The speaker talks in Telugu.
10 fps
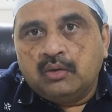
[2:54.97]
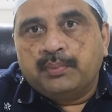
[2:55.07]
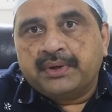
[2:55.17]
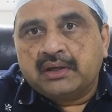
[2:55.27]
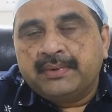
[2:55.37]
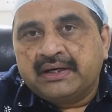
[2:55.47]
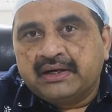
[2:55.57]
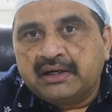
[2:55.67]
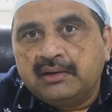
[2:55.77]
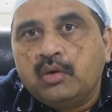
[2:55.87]
ఉపయోగం
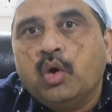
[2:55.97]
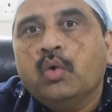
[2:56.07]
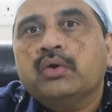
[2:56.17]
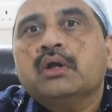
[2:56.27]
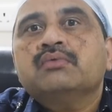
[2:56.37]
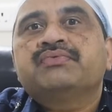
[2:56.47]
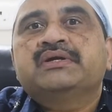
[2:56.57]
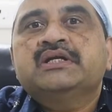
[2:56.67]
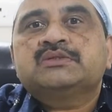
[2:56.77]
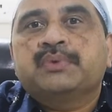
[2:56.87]
ఏంటంటే ఓవరాల్
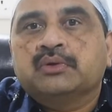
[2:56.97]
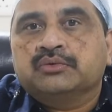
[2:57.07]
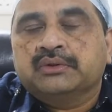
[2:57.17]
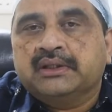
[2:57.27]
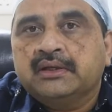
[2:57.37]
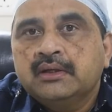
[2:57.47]
ఫిట్నెస్ పెరుగుతుంది